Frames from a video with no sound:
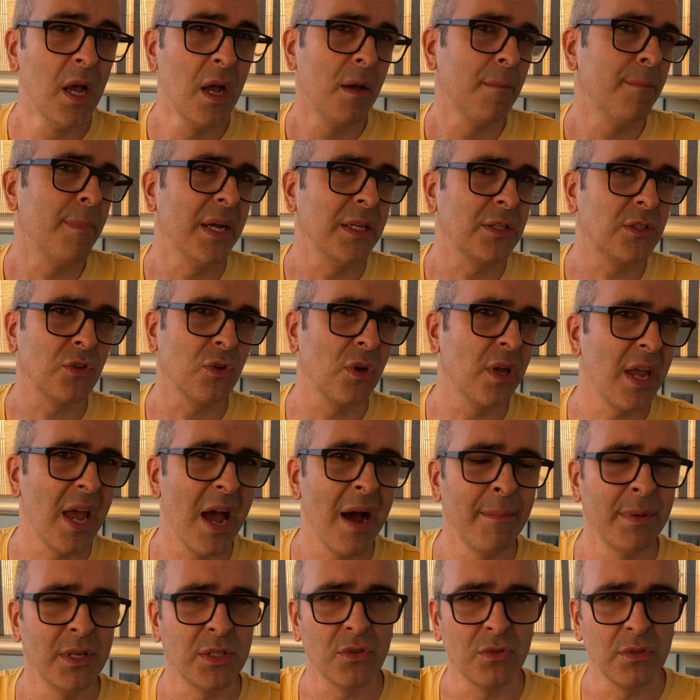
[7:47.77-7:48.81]
Penso che
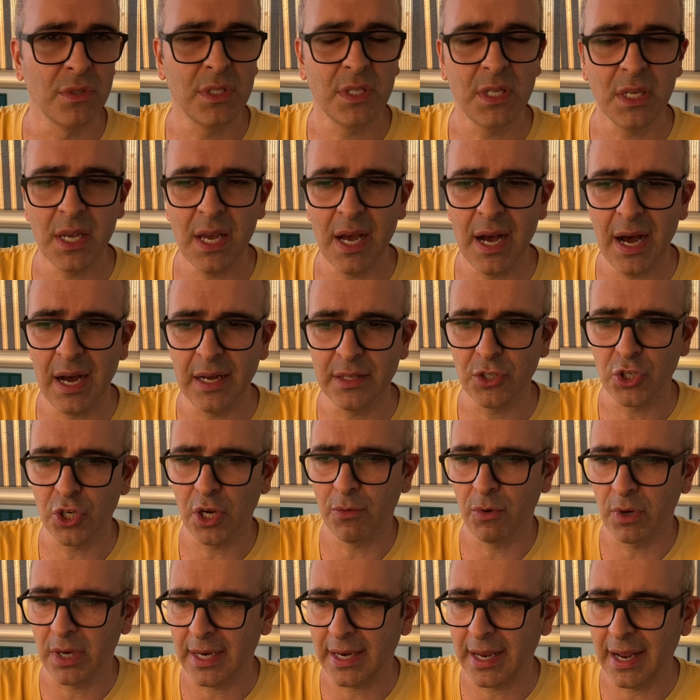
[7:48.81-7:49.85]
Amazon sia
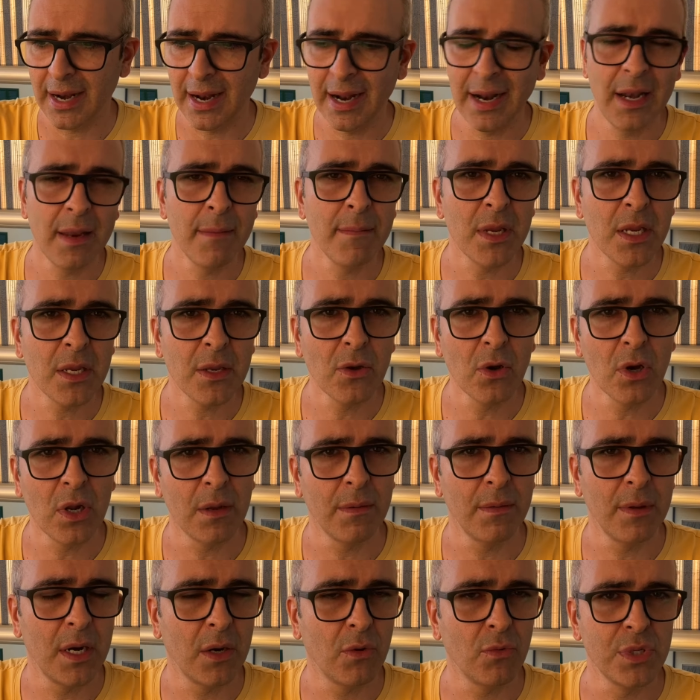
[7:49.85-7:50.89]
diciamo il canale migliore
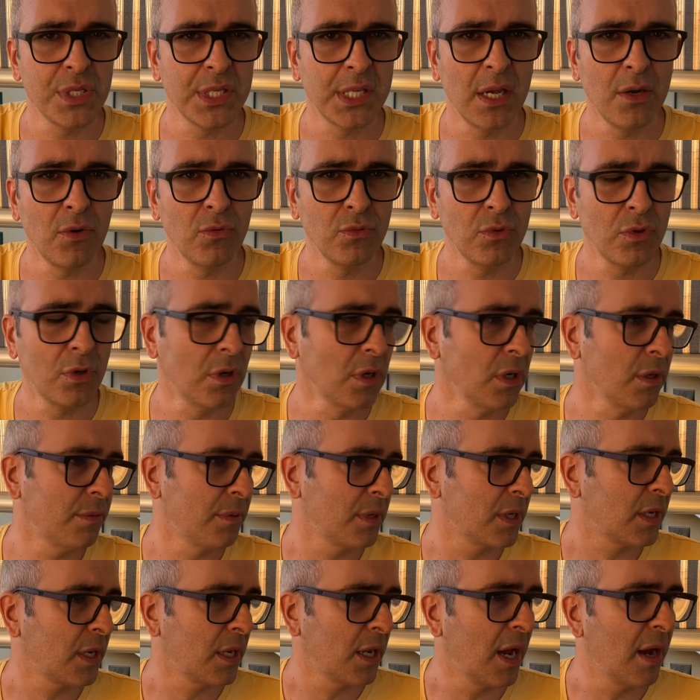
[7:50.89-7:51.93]
per acquistare acquistare un drone
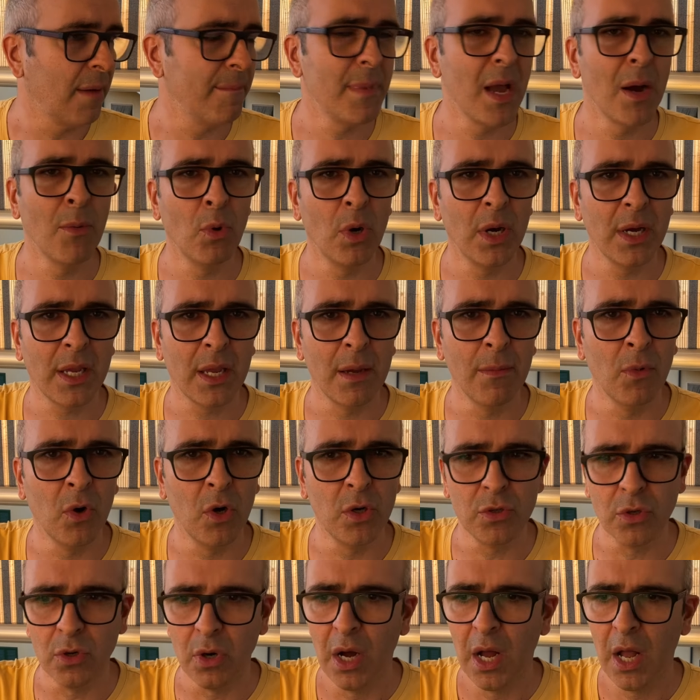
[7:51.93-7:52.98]
perché abbiamo anche
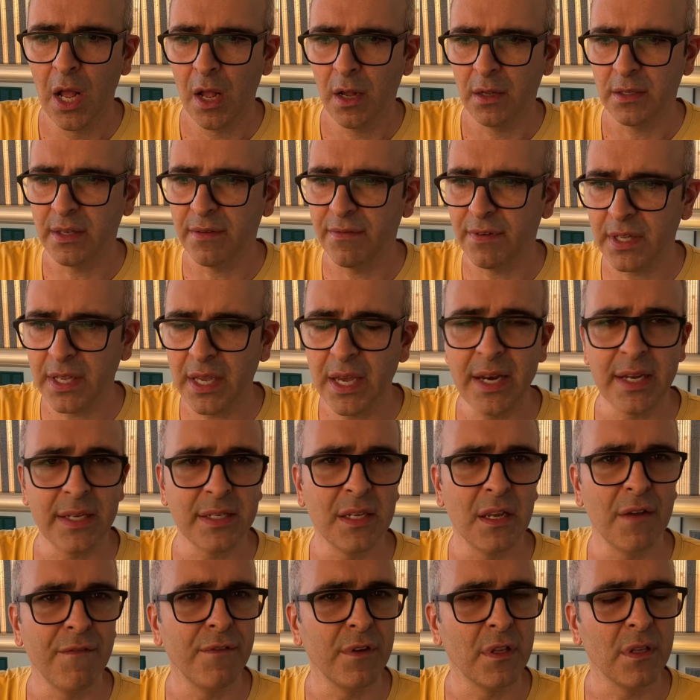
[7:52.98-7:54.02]
modo di vedere se
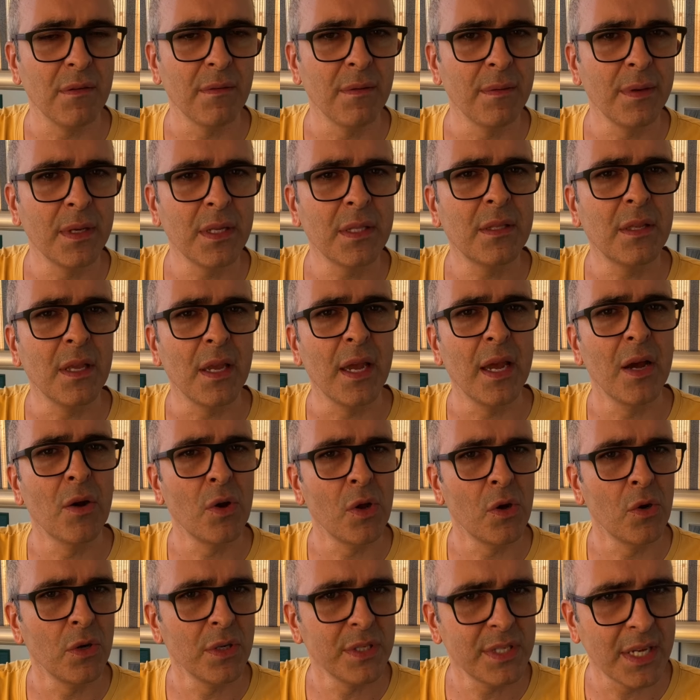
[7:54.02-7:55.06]
effettivamente è una
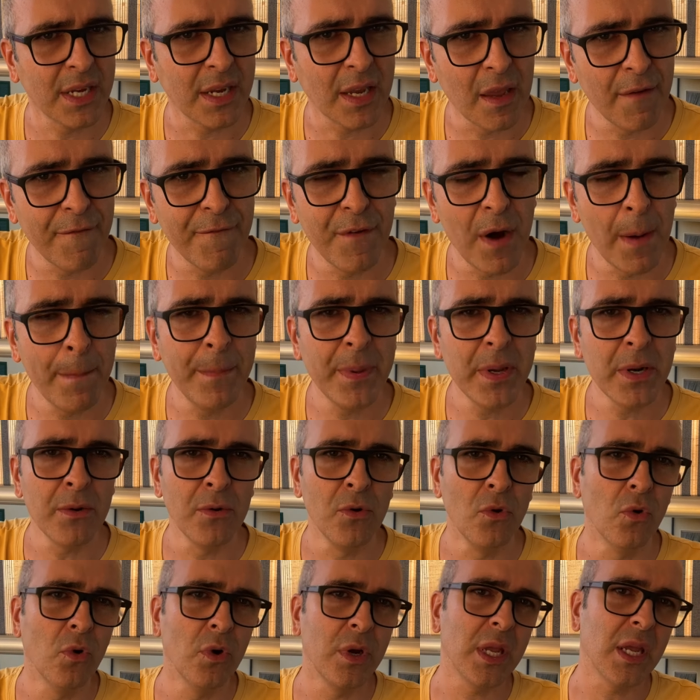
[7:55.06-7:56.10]
cosa che fa per
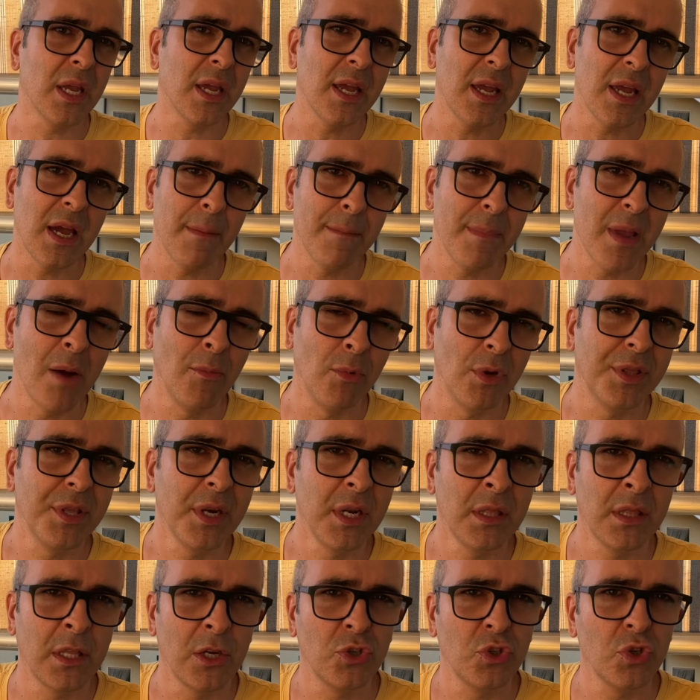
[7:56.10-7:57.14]
noi e abbiamo i
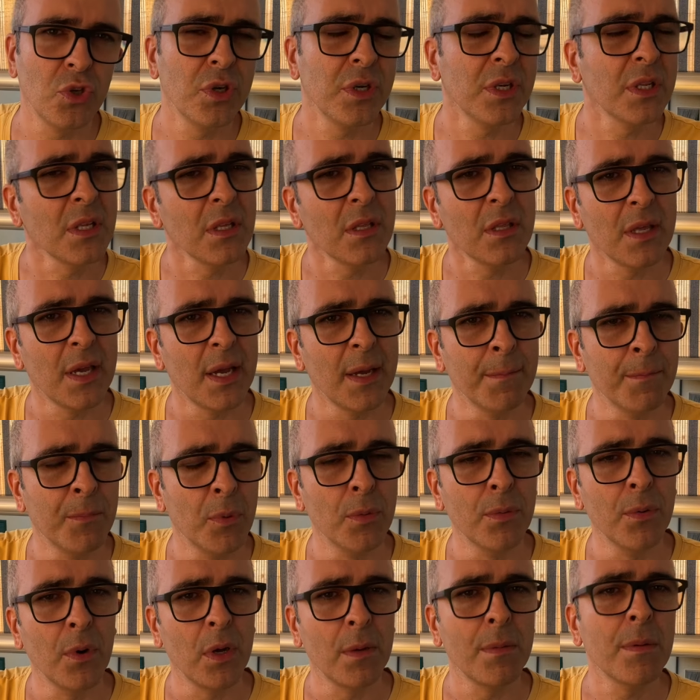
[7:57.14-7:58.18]
30 giorni di tempo
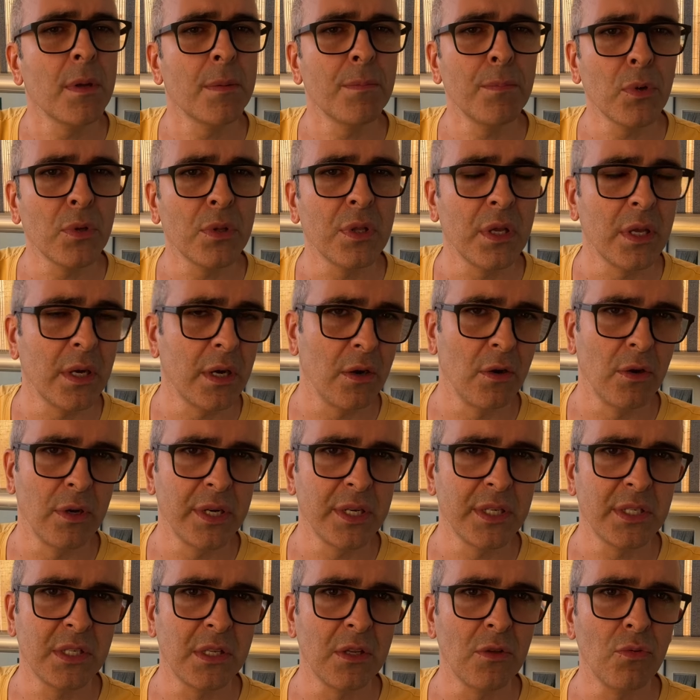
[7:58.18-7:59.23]
poi per poterlo
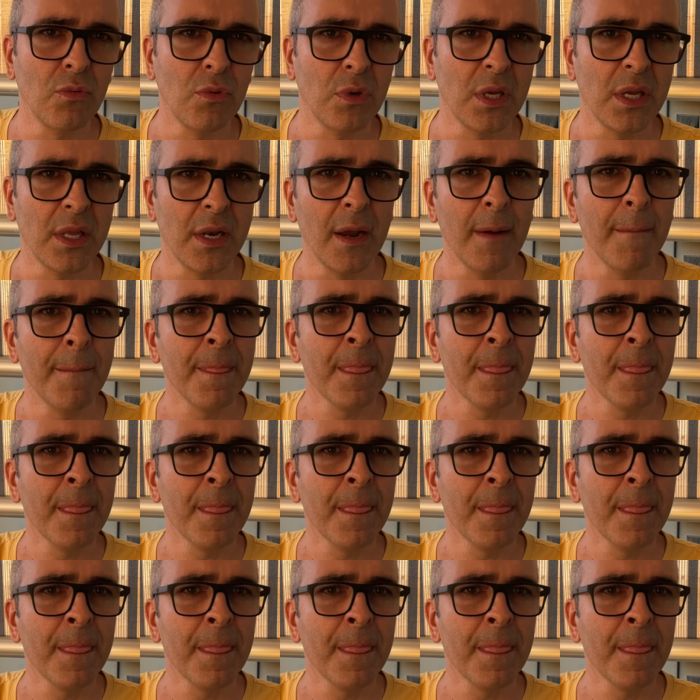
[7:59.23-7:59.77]
restituire.